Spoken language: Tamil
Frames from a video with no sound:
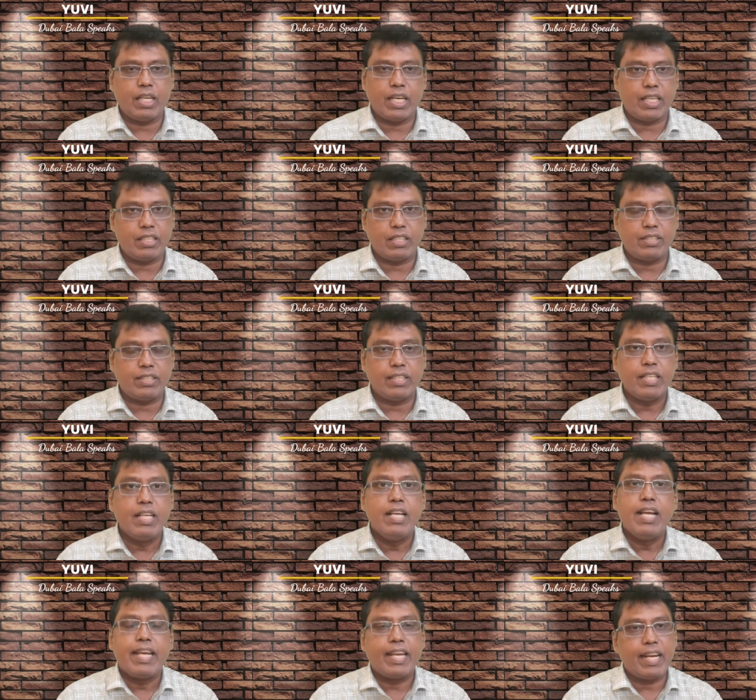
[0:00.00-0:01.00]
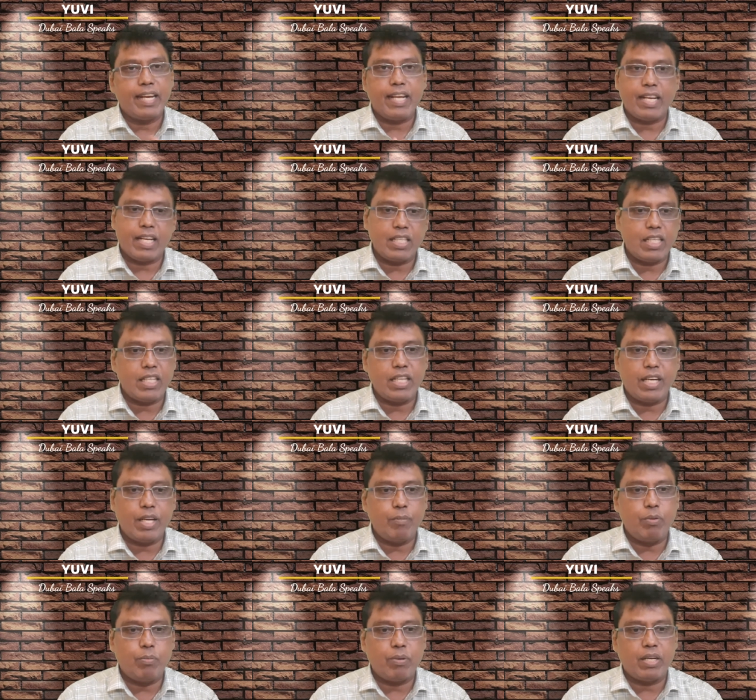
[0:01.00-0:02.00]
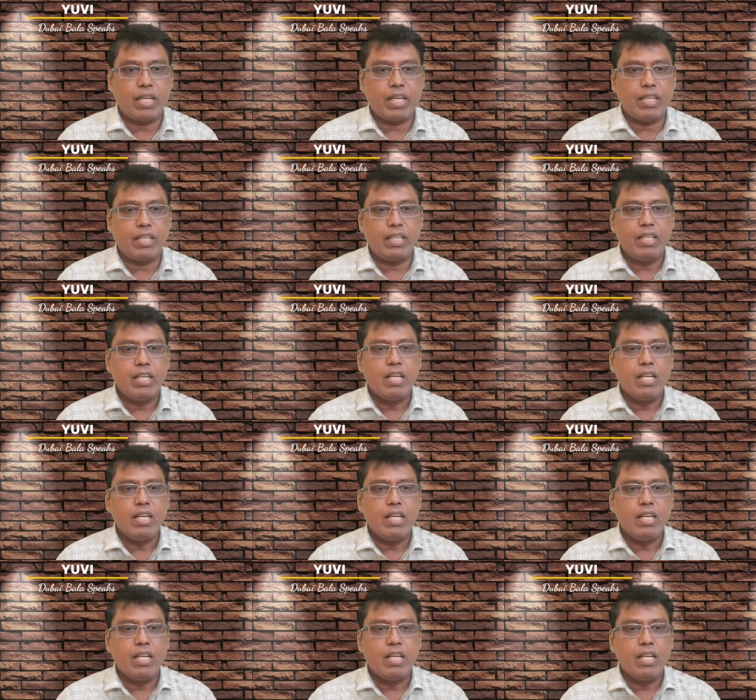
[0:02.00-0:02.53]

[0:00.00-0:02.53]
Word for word: நடத்துச்சு கென்னியாக்கு எதிராக தான் டெபு பண்ணார்